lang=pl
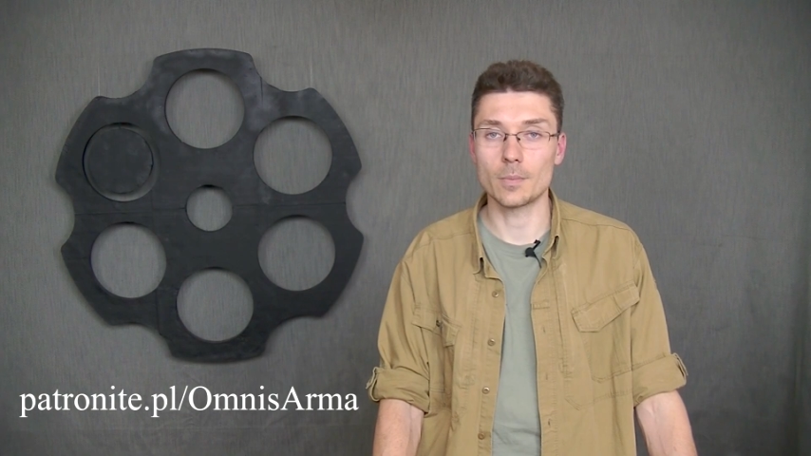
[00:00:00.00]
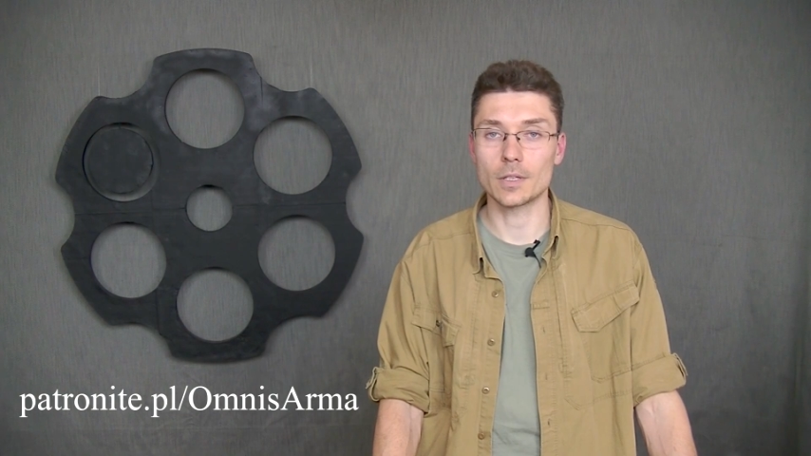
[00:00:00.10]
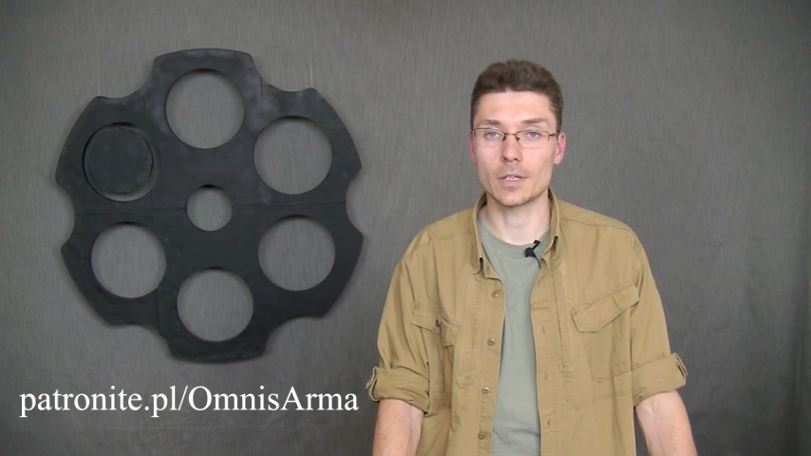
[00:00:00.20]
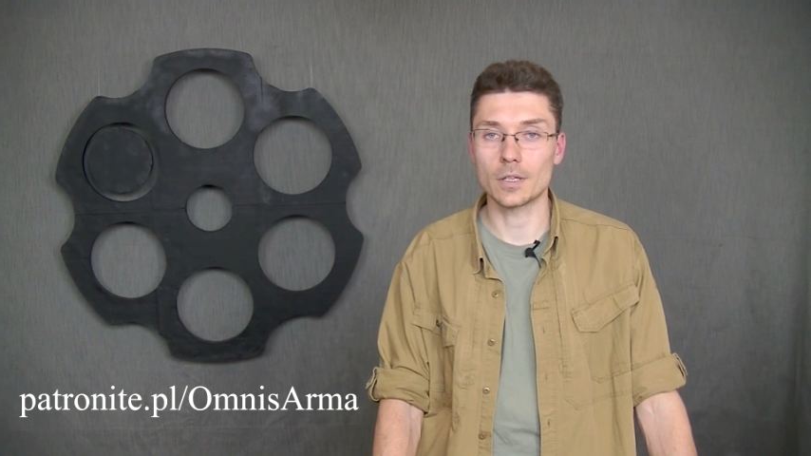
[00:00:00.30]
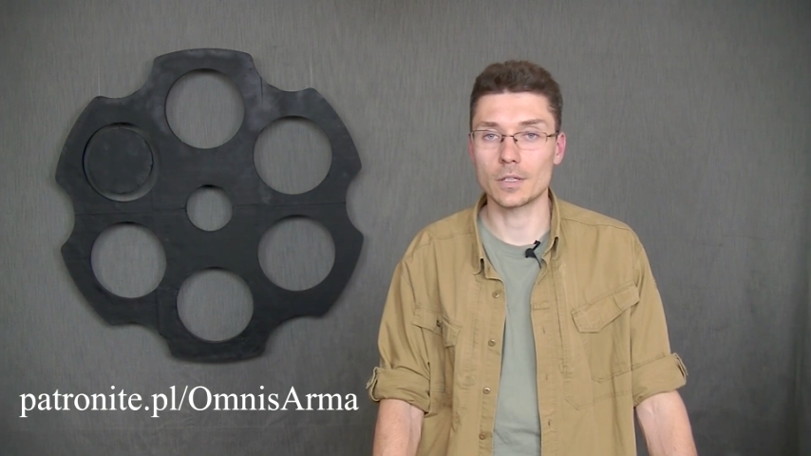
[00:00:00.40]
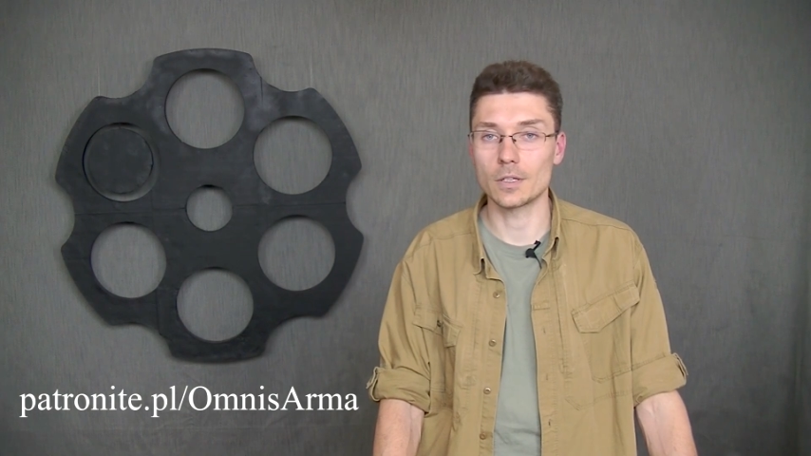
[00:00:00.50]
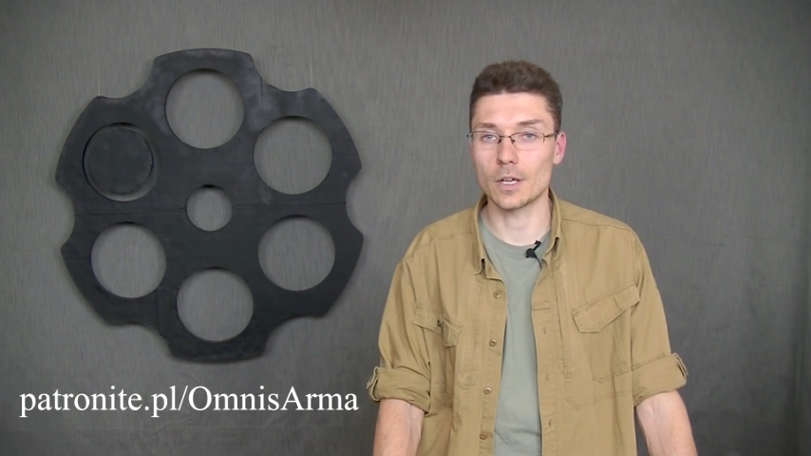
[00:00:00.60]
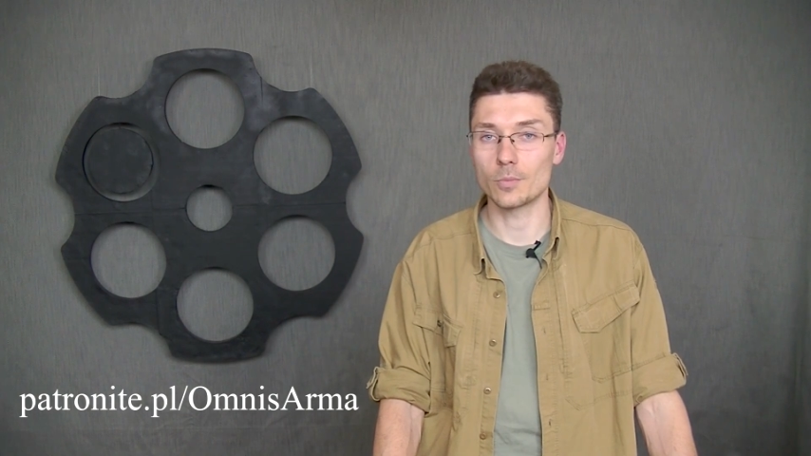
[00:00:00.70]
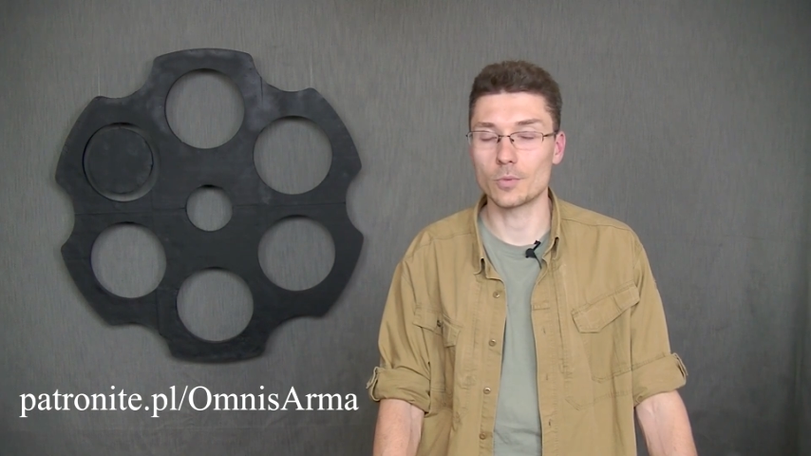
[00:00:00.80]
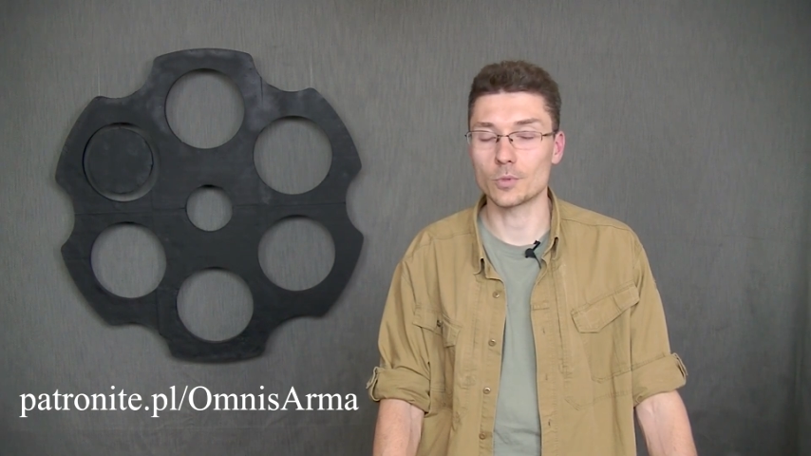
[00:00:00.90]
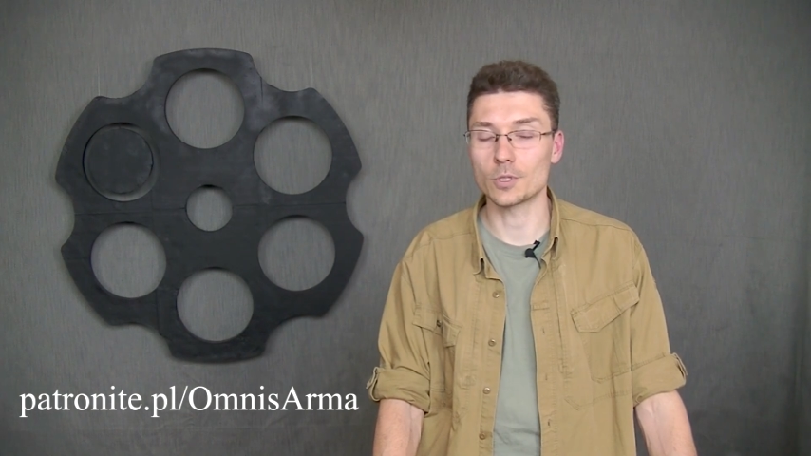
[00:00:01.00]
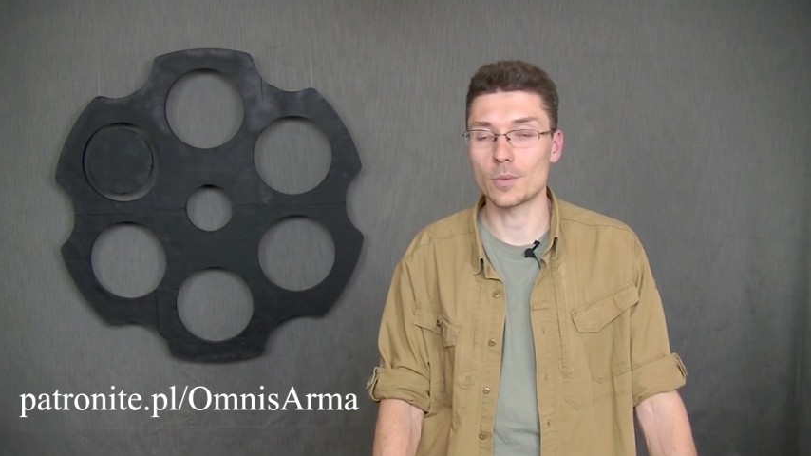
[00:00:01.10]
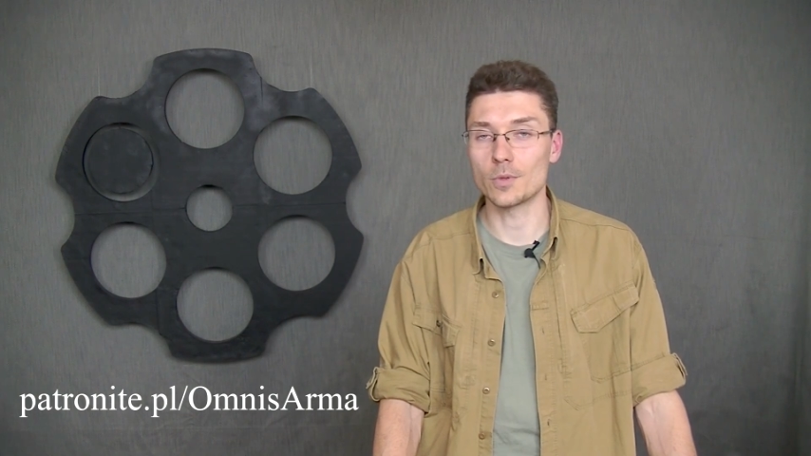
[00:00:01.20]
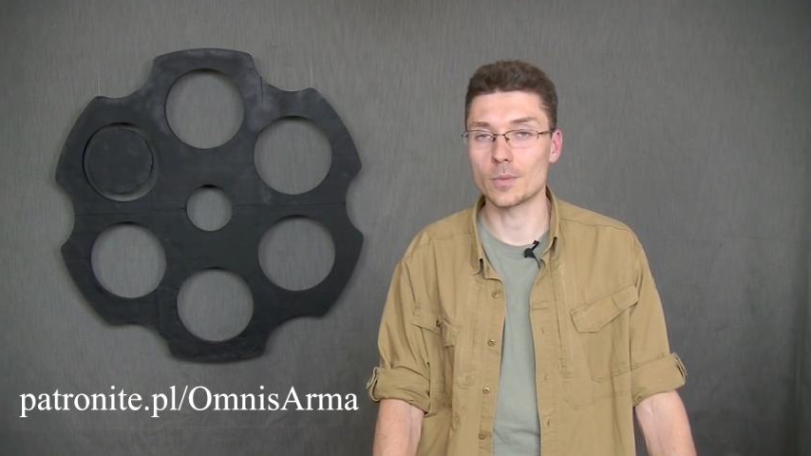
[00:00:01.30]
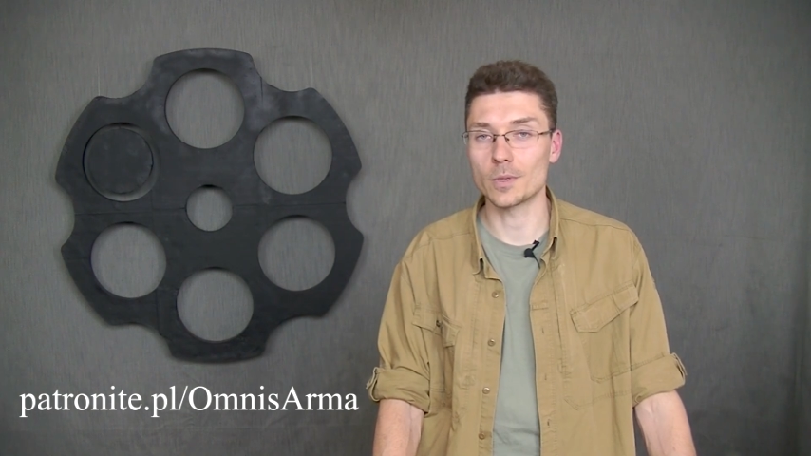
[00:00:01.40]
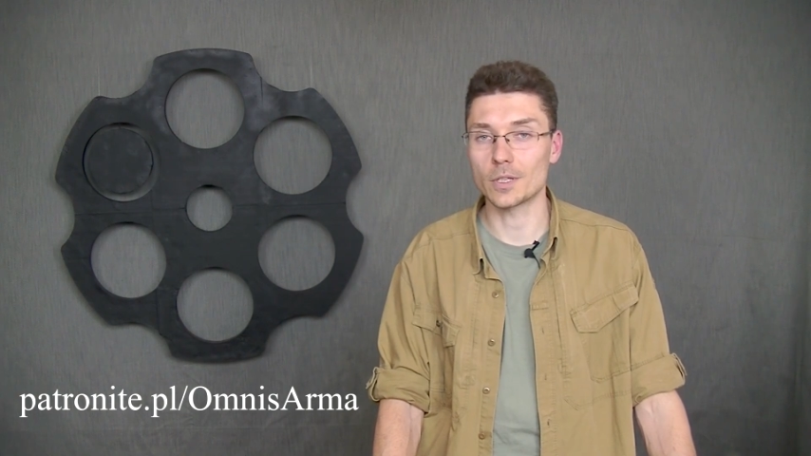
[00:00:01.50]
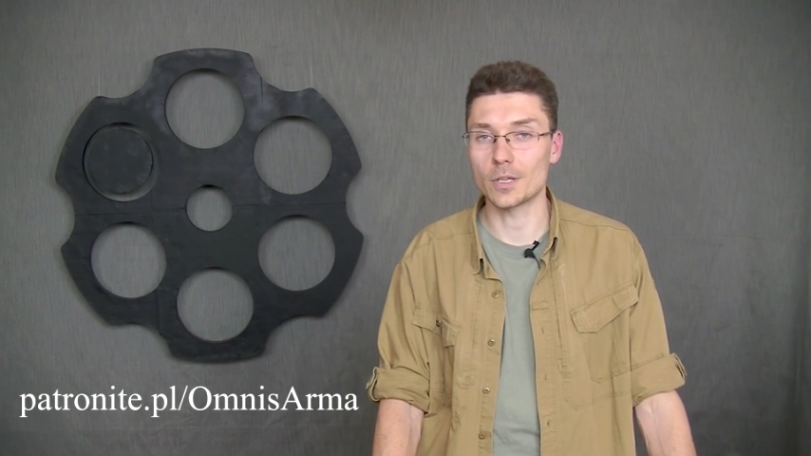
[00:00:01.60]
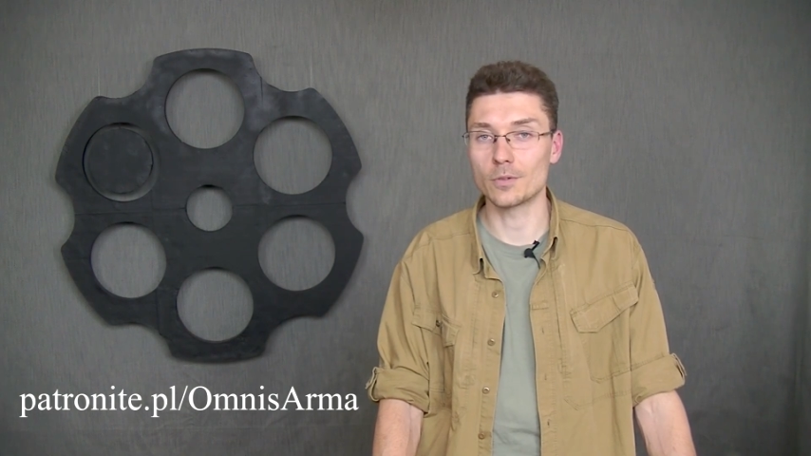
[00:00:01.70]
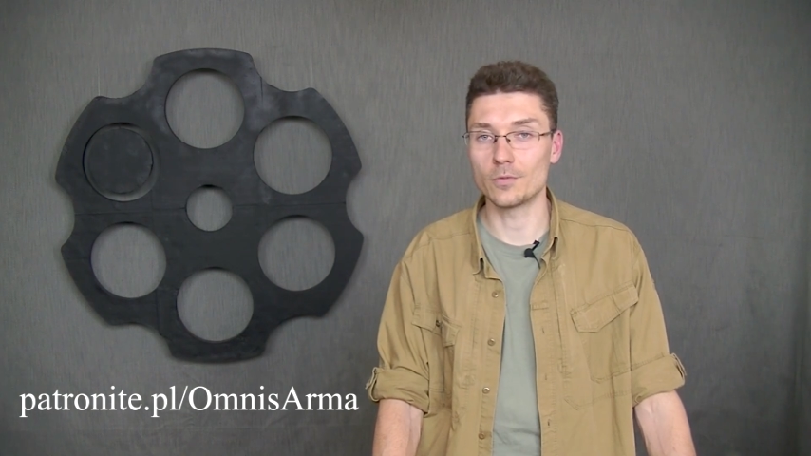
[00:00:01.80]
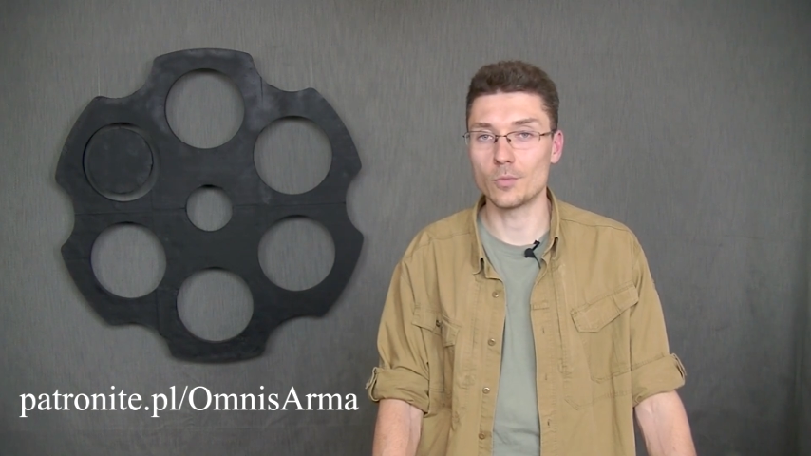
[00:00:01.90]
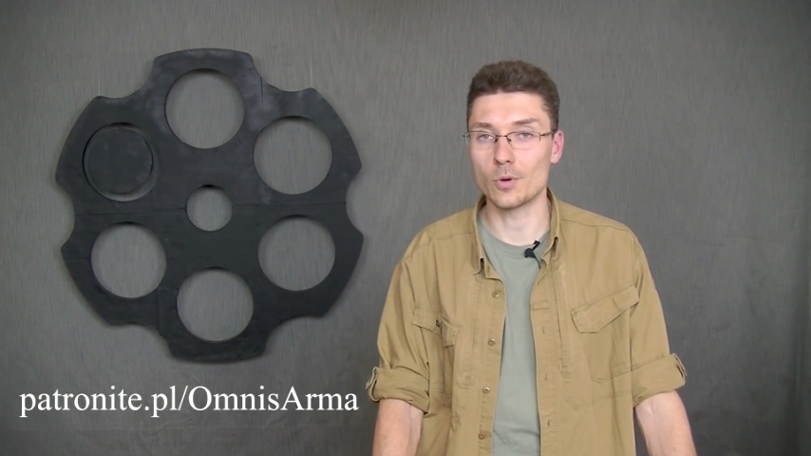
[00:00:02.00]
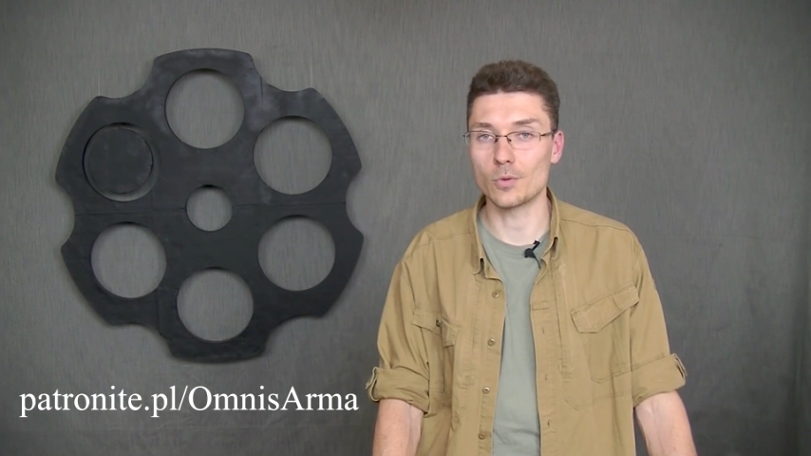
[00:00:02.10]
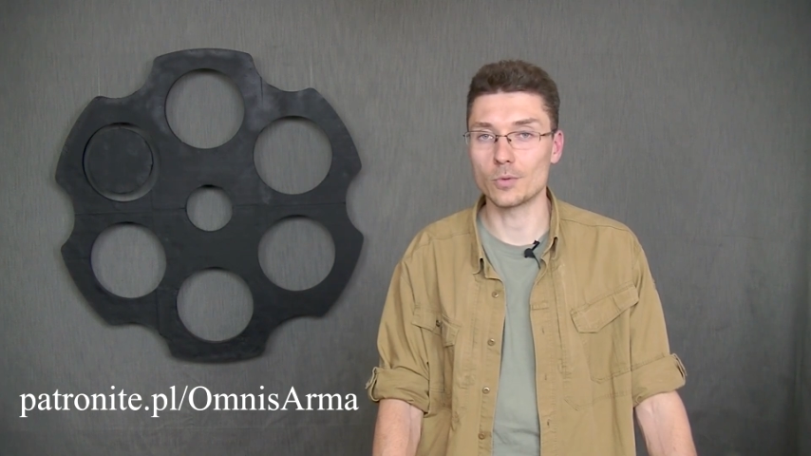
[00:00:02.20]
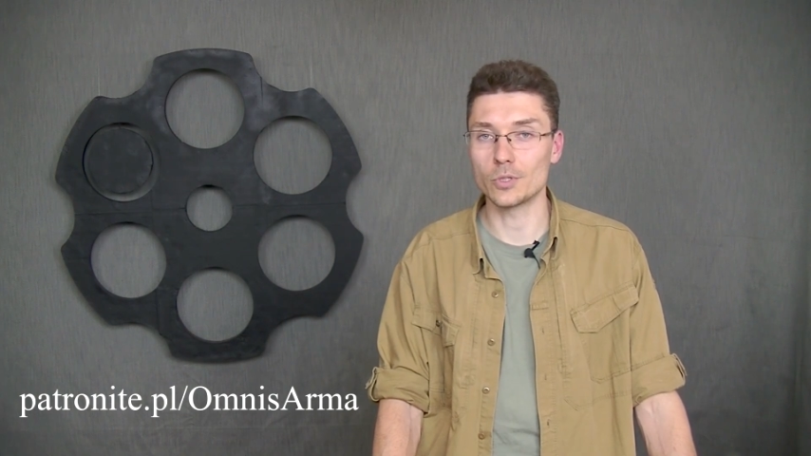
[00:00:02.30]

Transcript: ma takiej jakby potrzeby, nie ma takiego wymogu,